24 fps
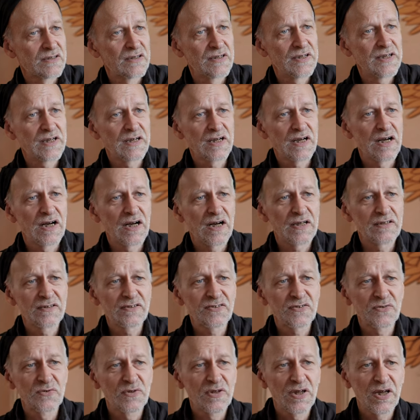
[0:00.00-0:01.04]
Lehrer
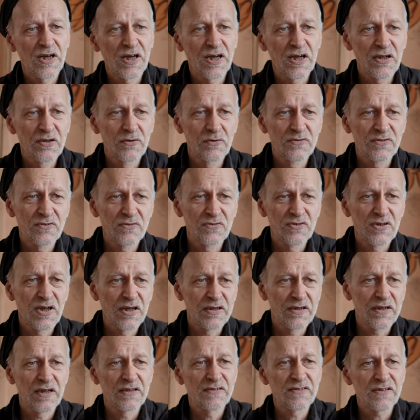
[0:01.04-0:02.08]
anzugehen und zu sagen,
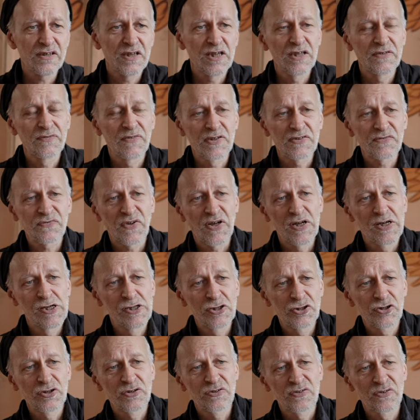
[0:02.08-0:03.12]
der erzählt was
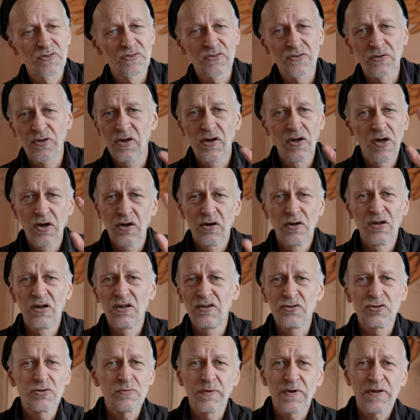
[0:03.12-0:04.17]
Falsches und so.
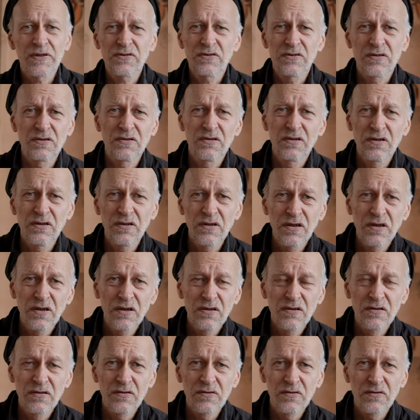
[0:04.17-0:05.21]
Alles Schwachsinn.
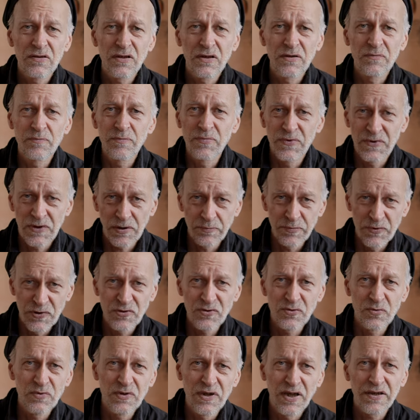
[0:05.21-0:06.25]
Ne, dann, dann bist
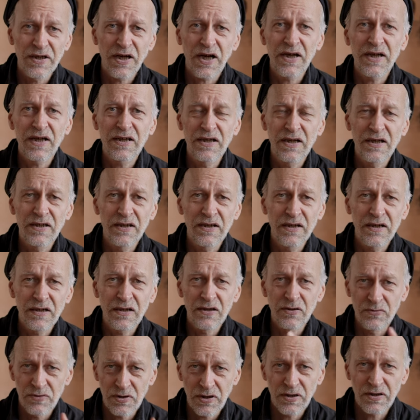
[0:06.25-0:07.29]
du dein eigener Lehrer
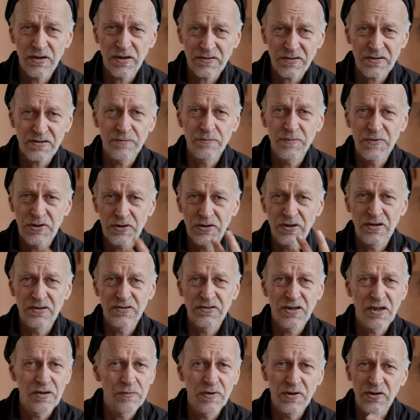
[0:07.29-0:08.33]
und dann hast du mit dir
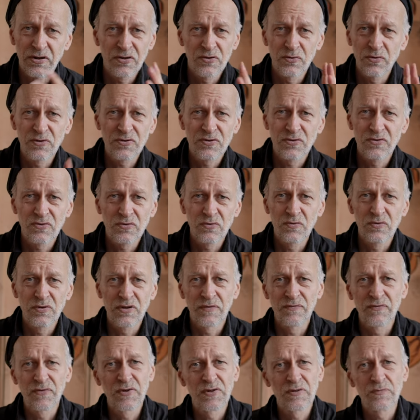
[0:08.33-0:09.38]
selber genug zu tun.
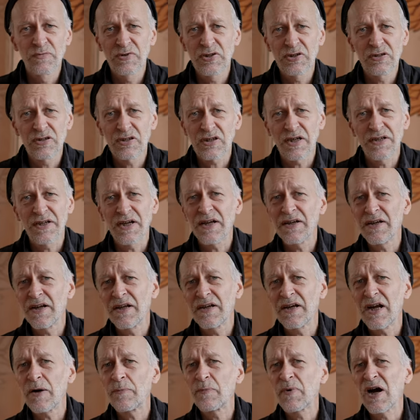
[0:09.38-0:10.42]
Dann würde ich mich nicht an
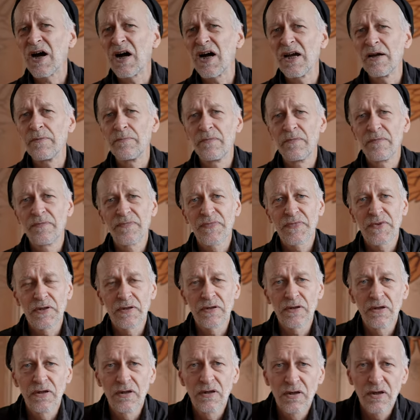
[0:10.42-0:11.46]
anderen abreiben,
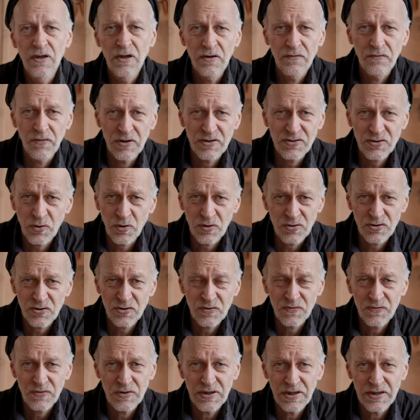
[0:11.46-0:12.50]
ne? weil es kostet so
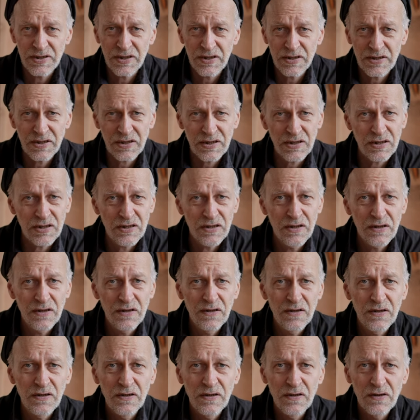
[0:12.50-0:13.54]
viel Energie.
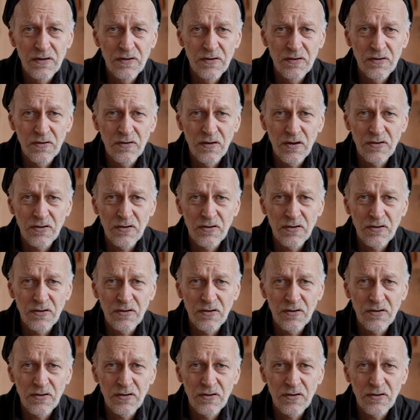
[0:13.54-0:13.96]
Ne?